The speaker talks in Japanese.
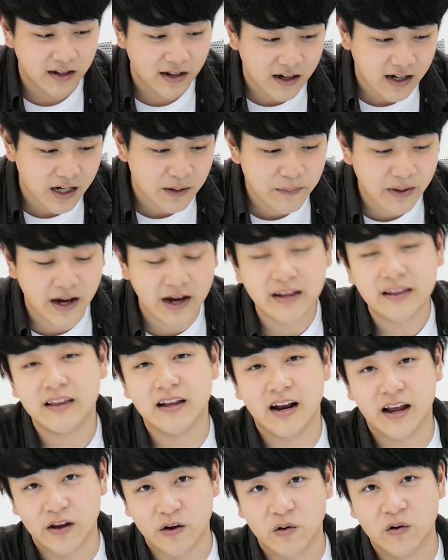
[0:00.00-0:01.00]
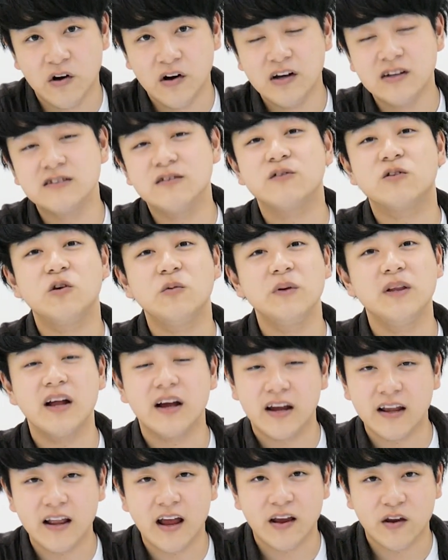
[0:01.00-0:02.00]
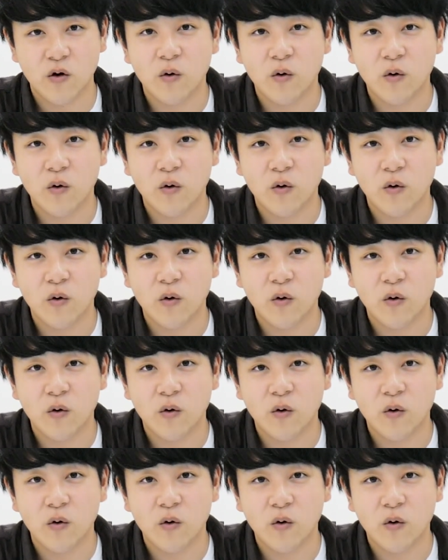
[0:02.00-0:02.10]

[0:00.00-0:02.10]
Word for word: 中身入ってないよ。外見だけで